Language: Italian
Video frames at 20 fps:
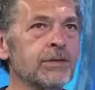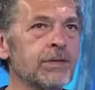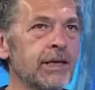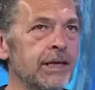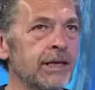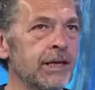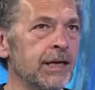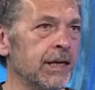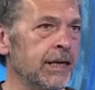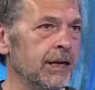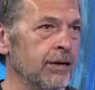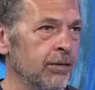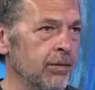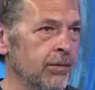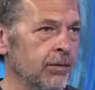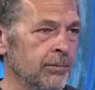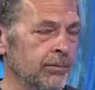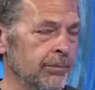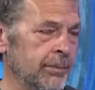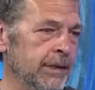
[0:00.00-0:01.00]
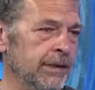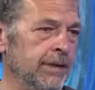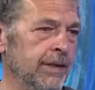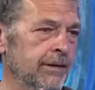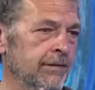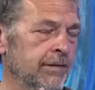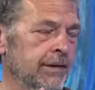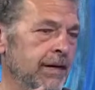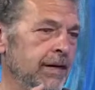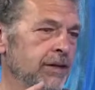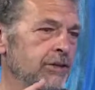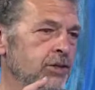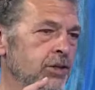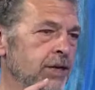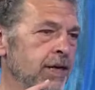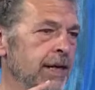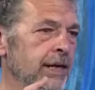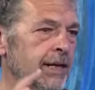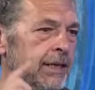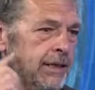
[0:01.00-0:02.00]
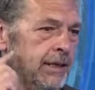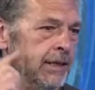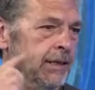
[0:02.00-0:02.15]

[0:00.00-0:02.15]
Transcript: stai in aereo, mentre vai a girare ti